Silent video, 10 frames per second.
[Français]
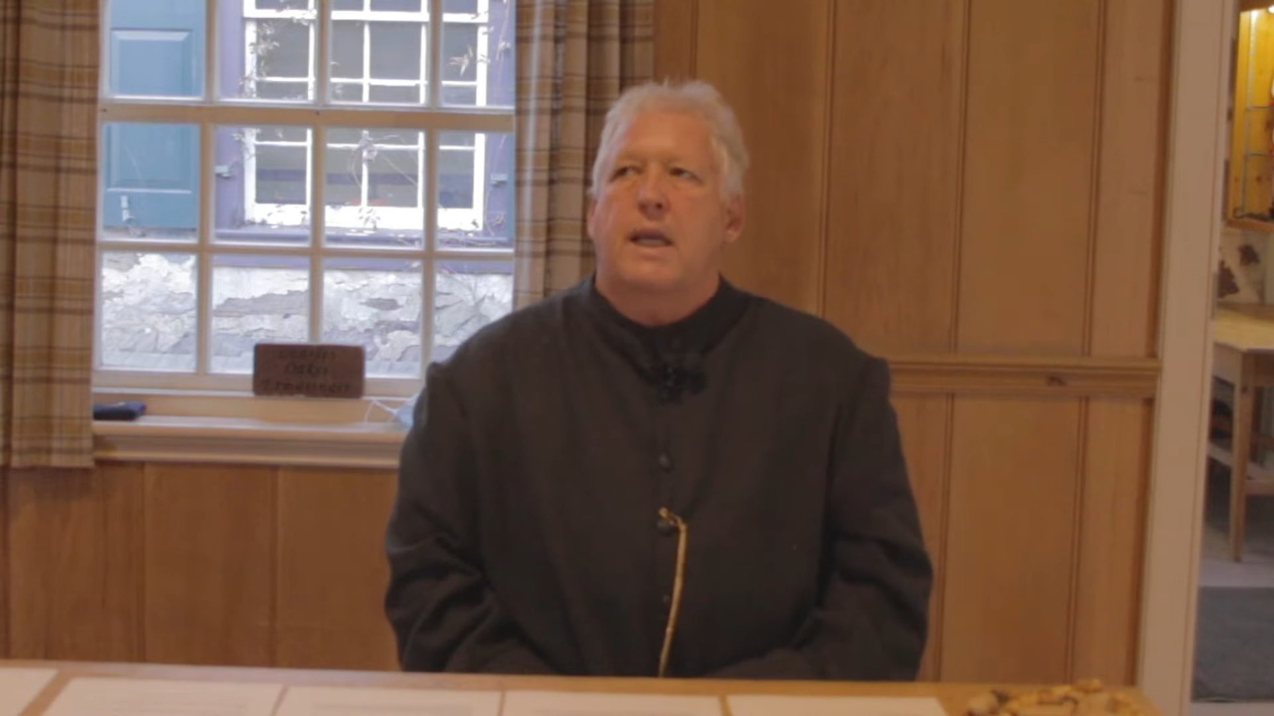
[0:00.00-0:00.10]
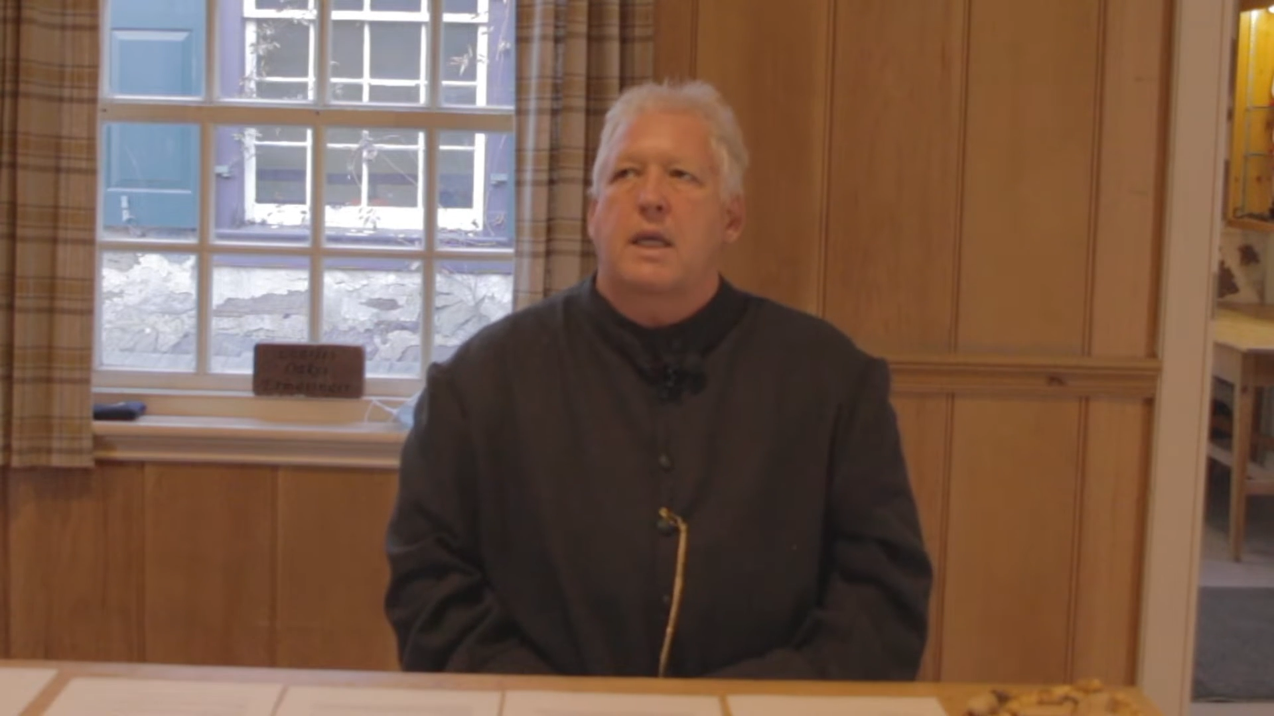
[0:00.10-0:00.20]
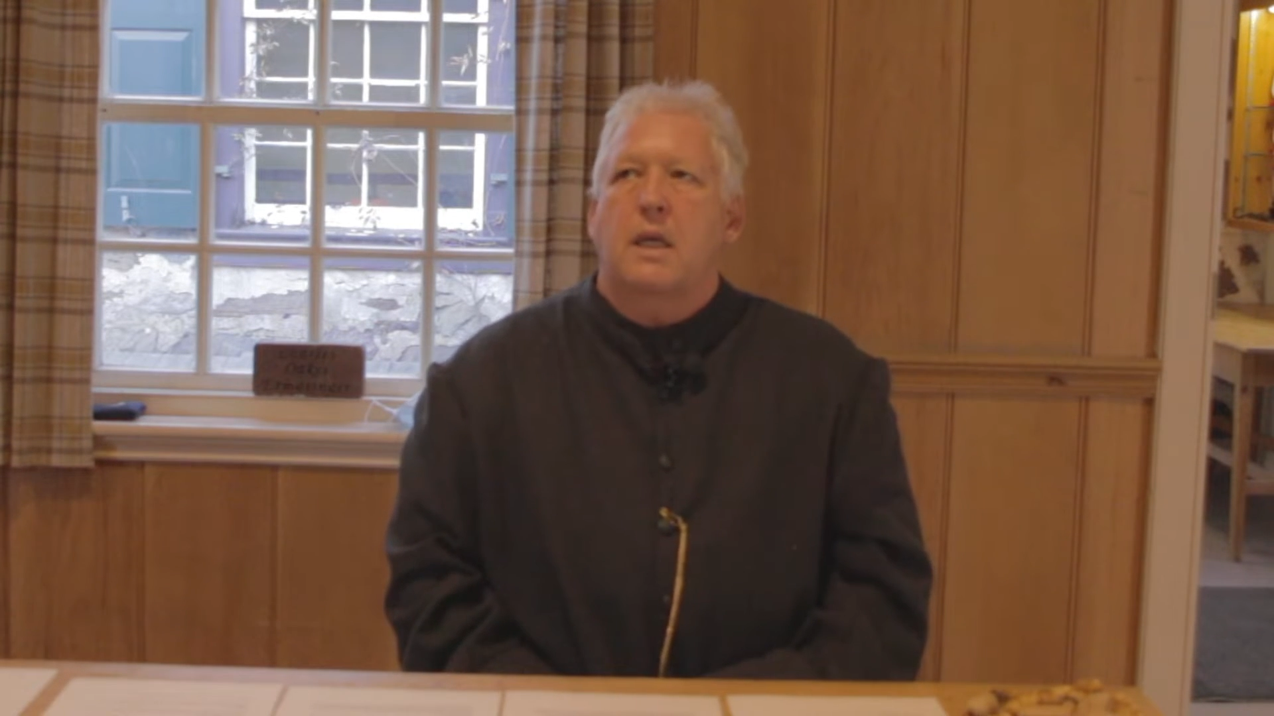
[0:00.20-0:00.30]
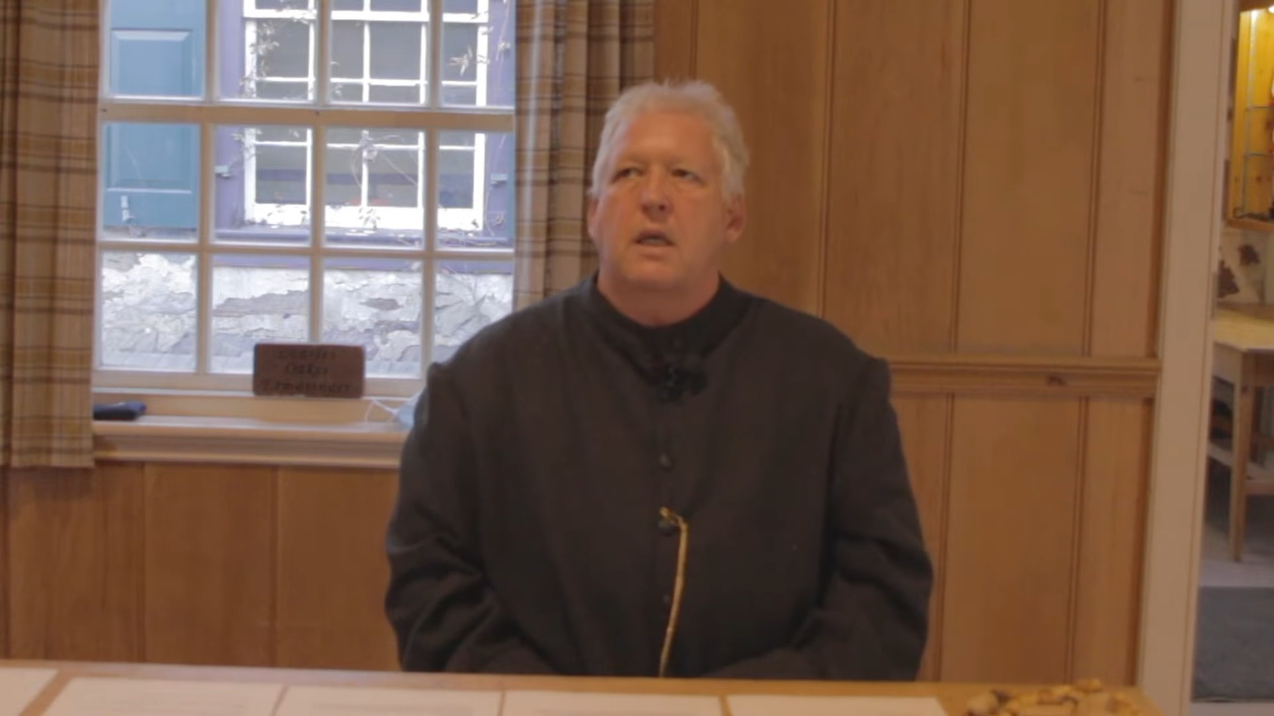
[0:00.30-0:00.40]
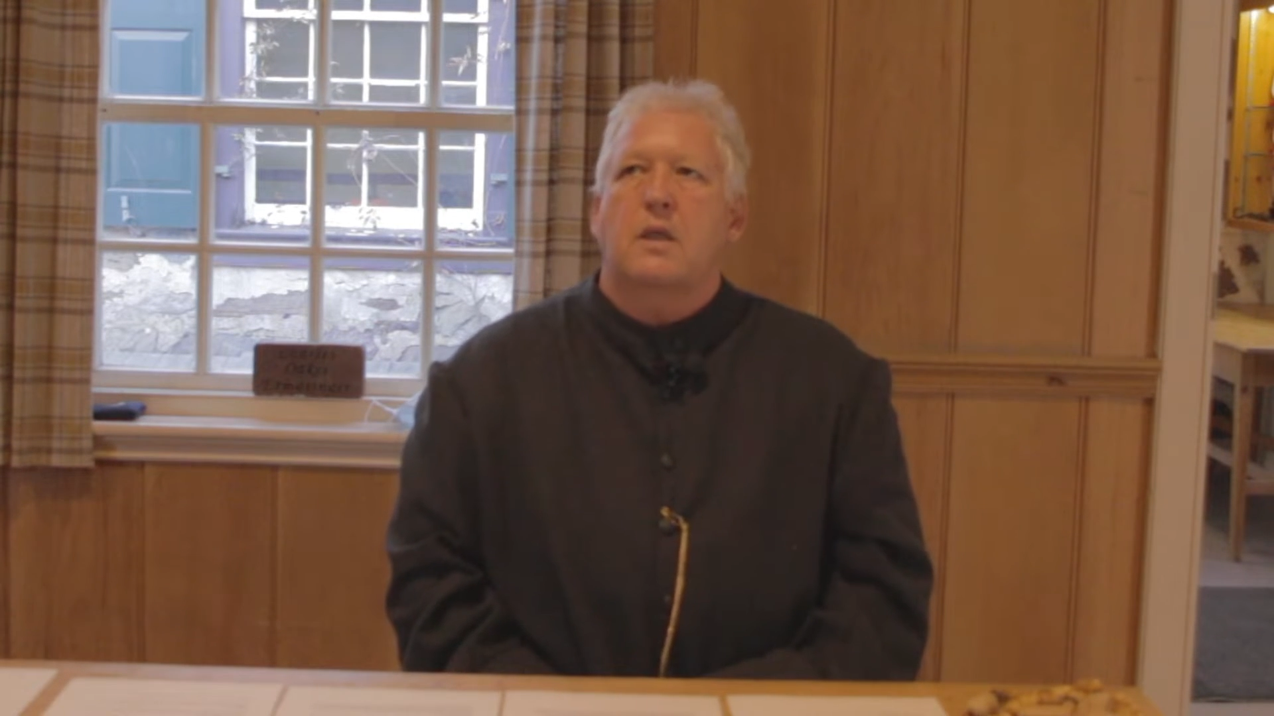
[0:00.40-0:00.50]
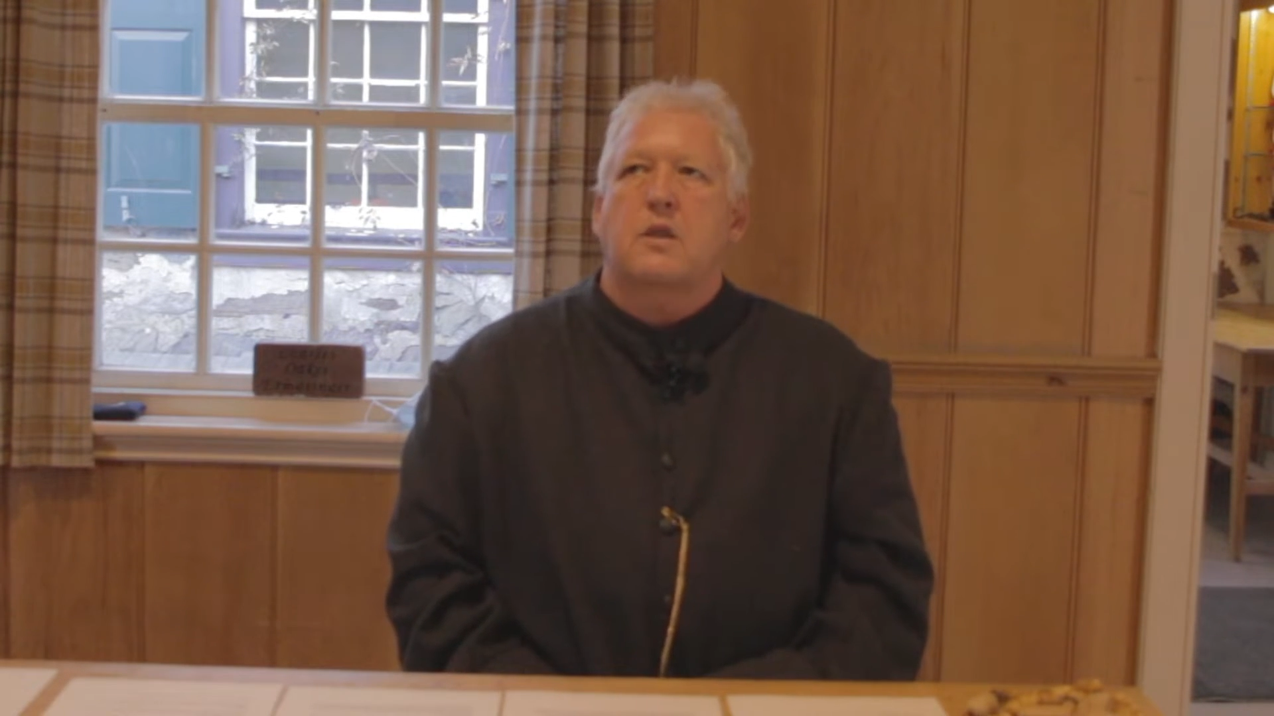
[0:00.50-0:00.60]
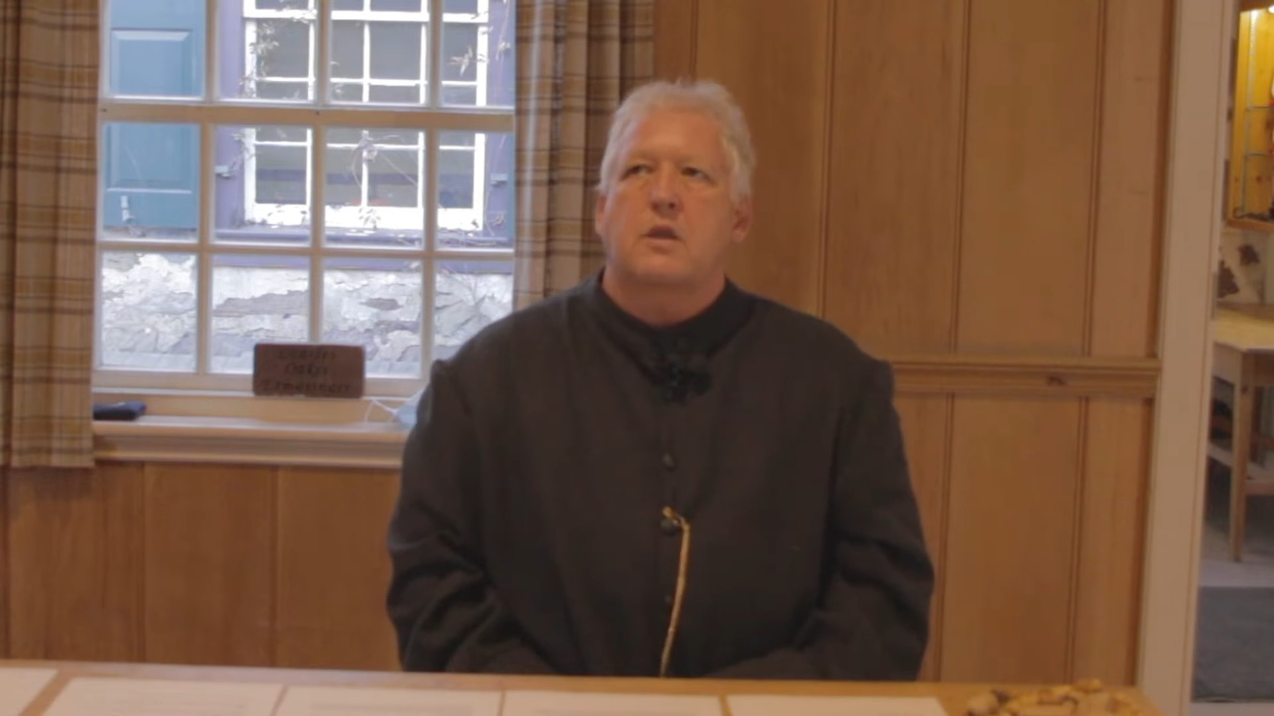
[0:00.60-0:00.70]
kiosque,